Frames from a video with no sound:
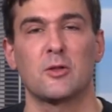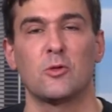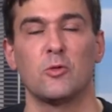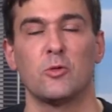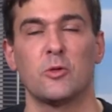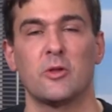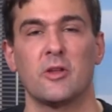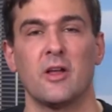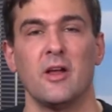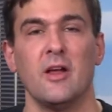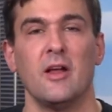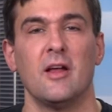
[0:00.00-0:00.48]

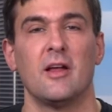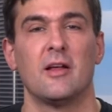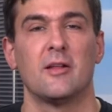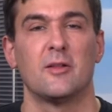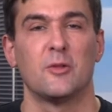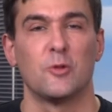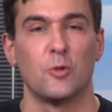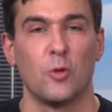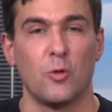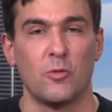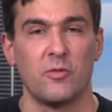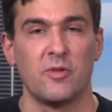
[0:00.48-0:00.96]
Тут
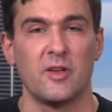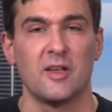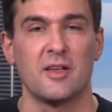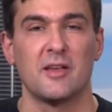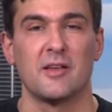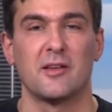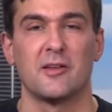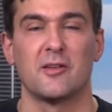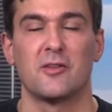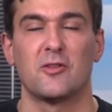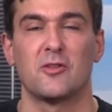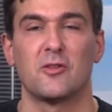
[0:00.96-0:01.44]

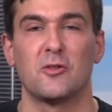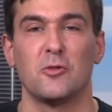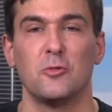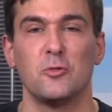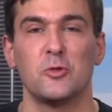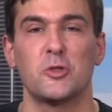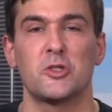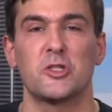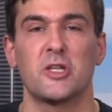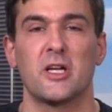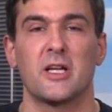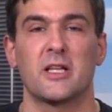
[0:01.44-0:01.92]
новый
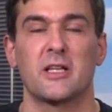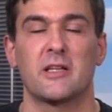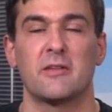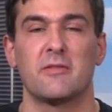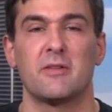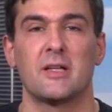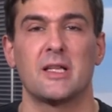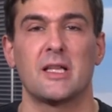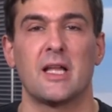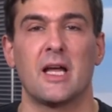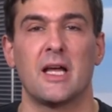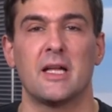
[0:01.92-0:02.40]
случай
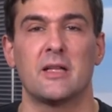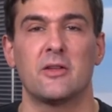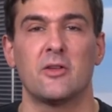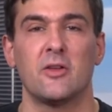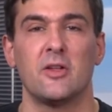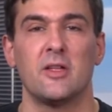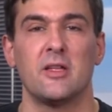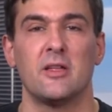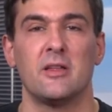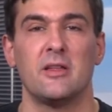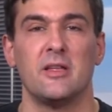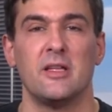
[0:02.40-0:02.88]
этого на
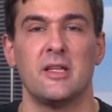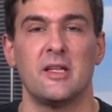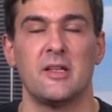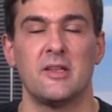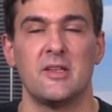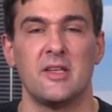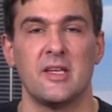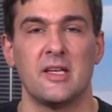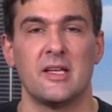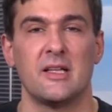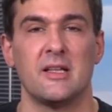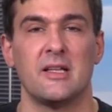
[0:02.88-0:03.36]
этой
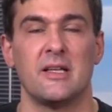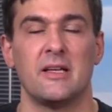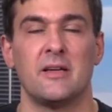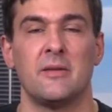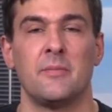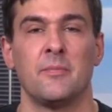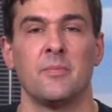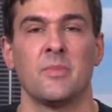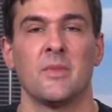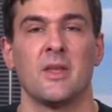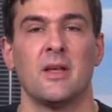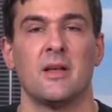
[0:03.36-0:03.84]

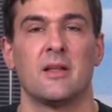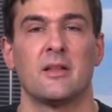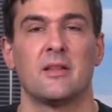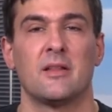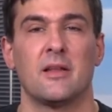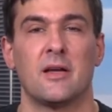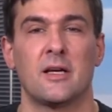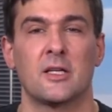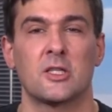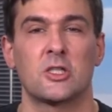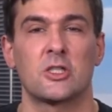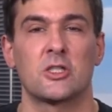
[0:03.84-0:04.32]
неделе
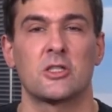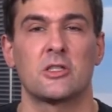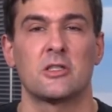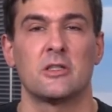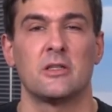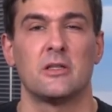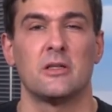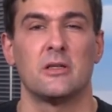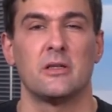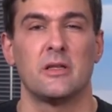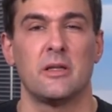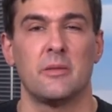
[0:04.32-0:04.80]
наш
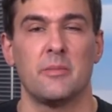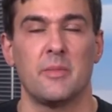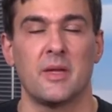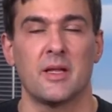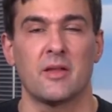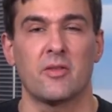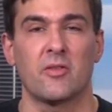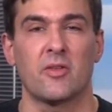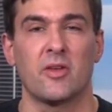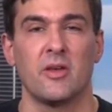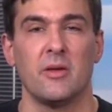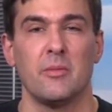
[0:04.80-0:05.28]
э,
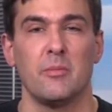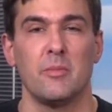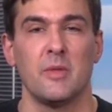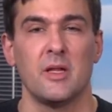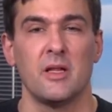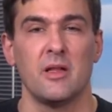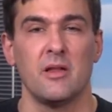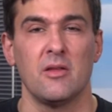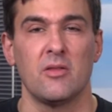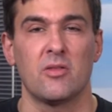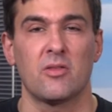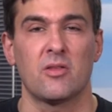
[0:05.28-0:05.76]
немецкий
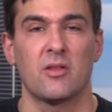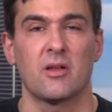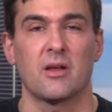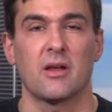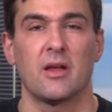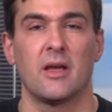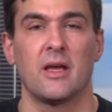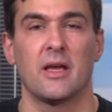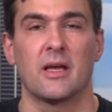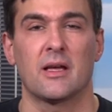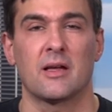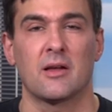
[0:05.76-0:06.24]
министр
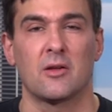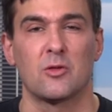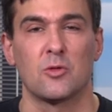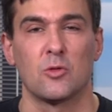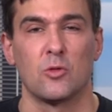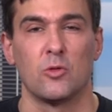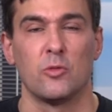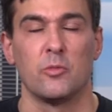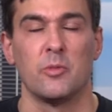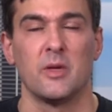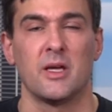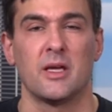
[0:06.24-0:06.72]

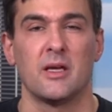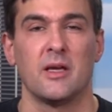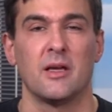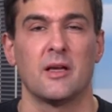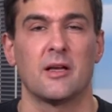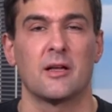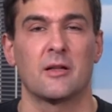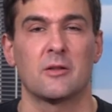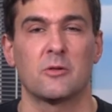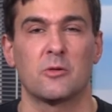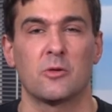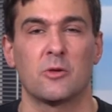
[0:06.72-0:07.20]
экономики,
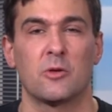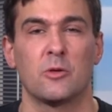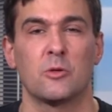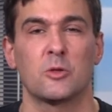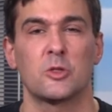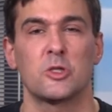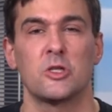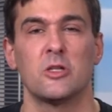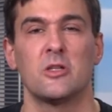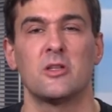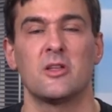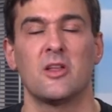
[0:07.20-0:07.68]
который
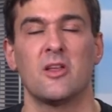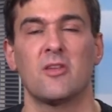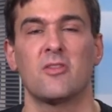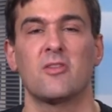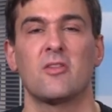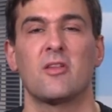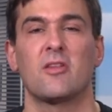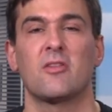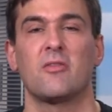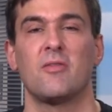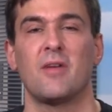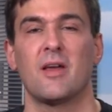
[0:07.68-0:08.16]
очень
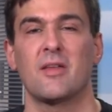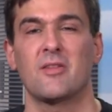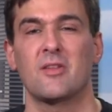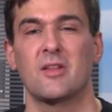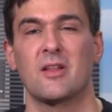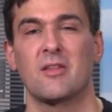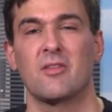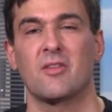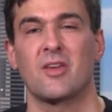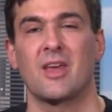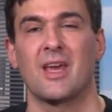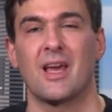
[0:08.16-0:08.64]
тесно
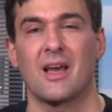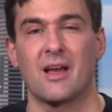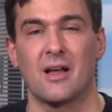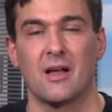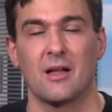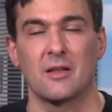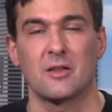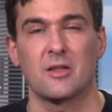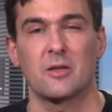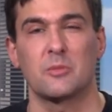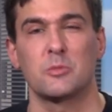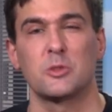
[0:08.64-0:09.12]
связан с
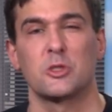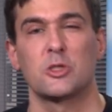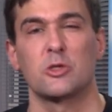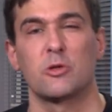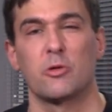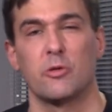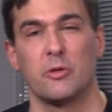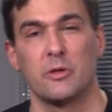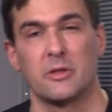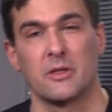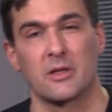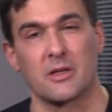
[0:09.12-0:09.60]
Герхардом
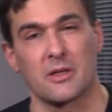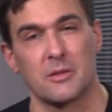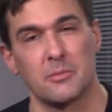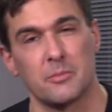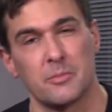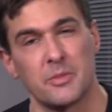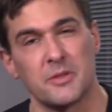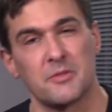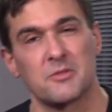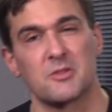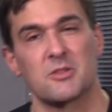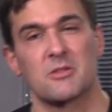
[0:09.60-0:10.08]
Шройдером,
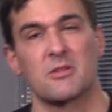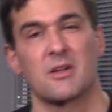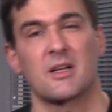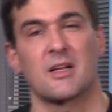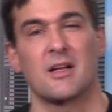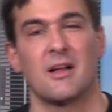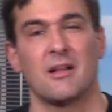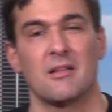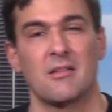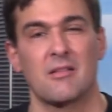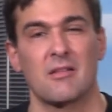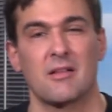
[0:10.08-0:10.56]
бывшего
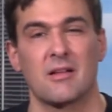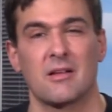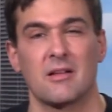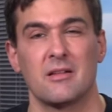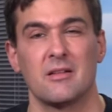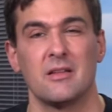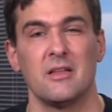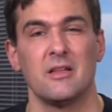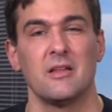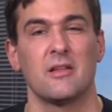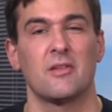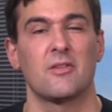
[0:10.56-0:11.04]
канцлера,
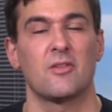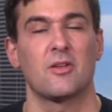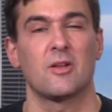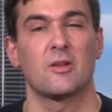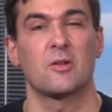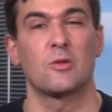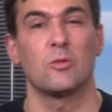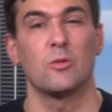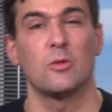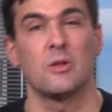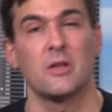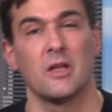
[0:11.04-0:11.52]
ныне
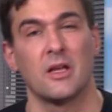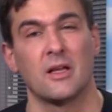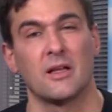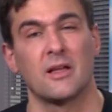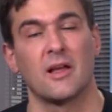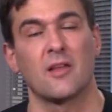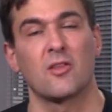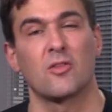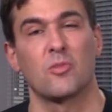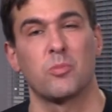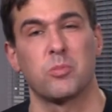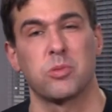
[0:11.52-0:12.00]
сотрудник
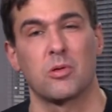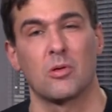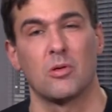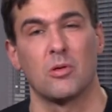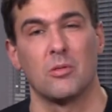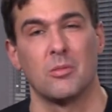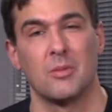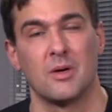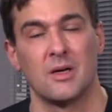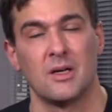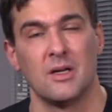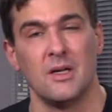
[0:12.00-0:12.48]

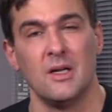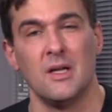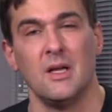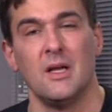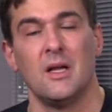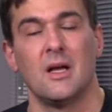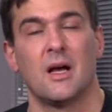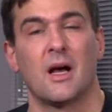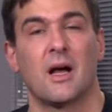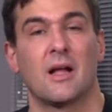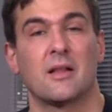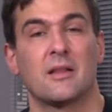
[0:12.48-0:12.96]
«Газпрома»,
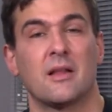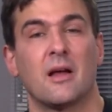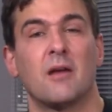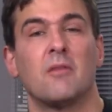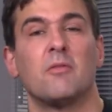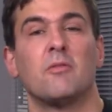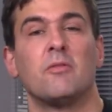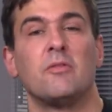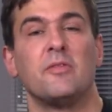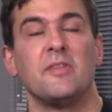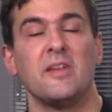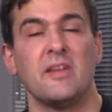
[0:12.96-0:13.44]
она
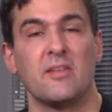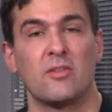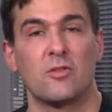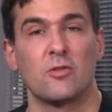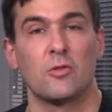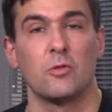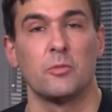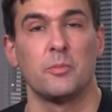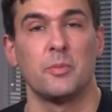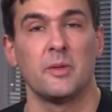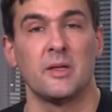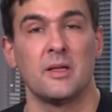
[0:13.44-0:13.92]

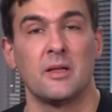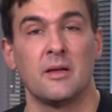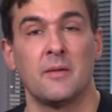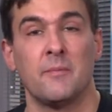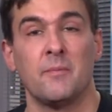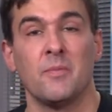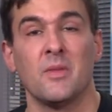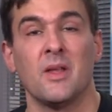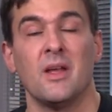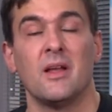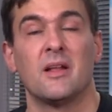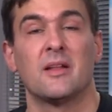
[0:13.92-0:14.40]
выступила,
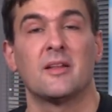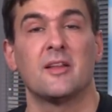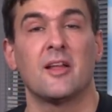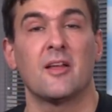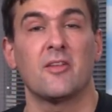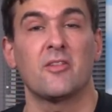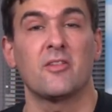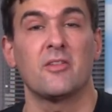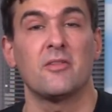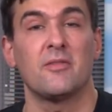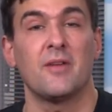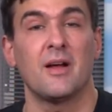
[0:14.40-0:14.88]

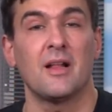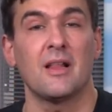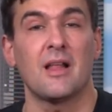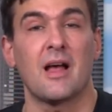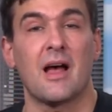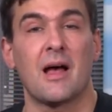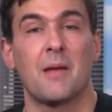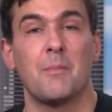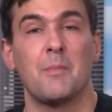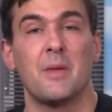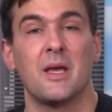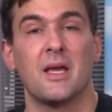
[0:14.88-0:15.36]
называла
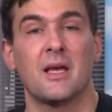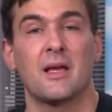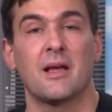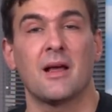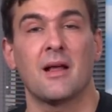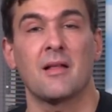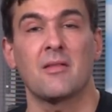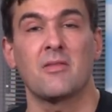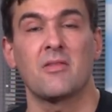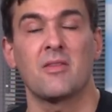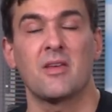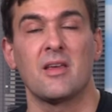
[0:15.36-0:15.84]

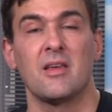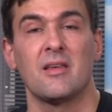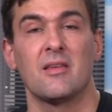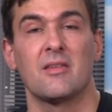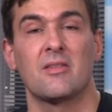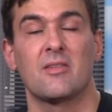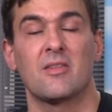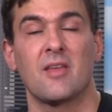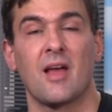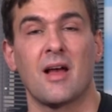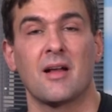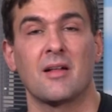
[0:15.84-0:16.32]
американские
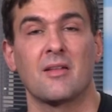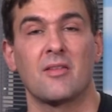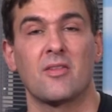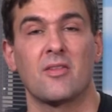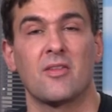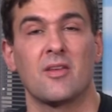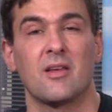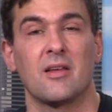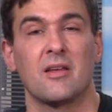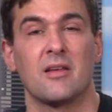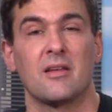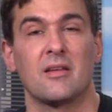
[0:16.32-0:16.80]

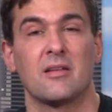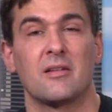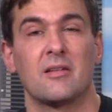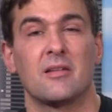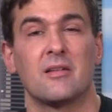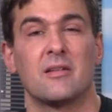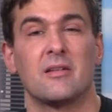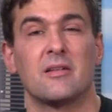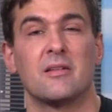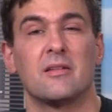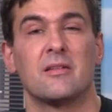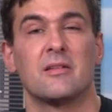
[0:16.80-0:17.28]
санкции
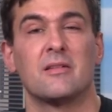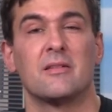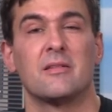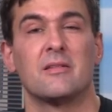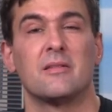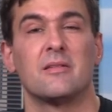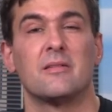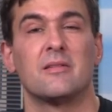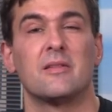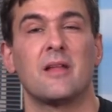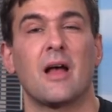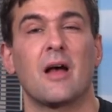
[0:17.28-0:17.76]

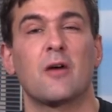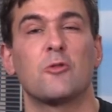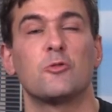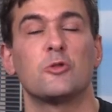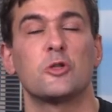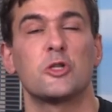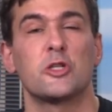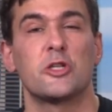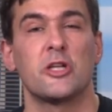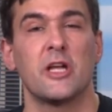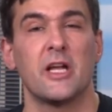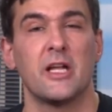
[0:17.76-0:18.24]
э,
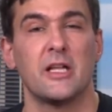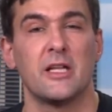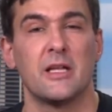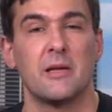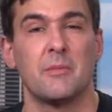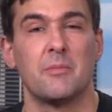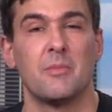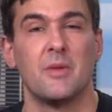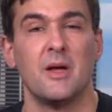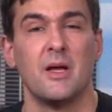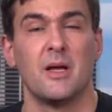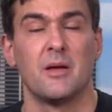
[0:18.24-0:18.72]

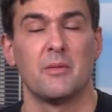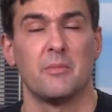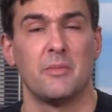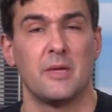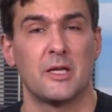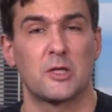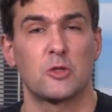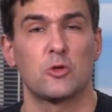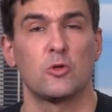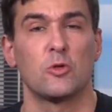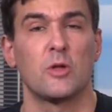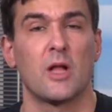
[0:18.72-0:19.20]
нарушением
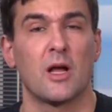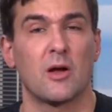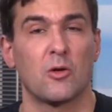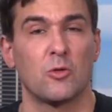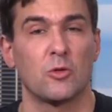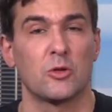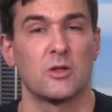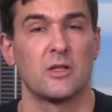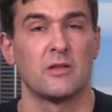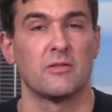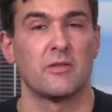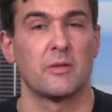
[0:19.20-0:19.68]

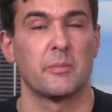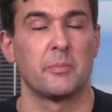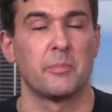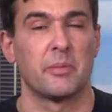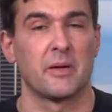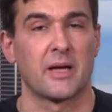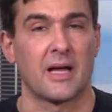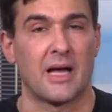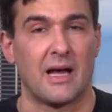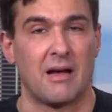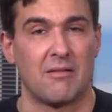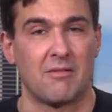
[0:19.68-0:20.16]
международного
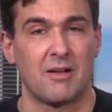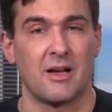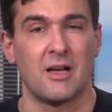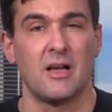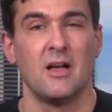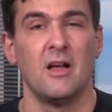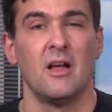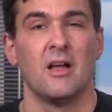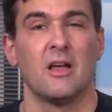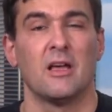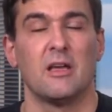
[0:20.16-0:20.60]
права.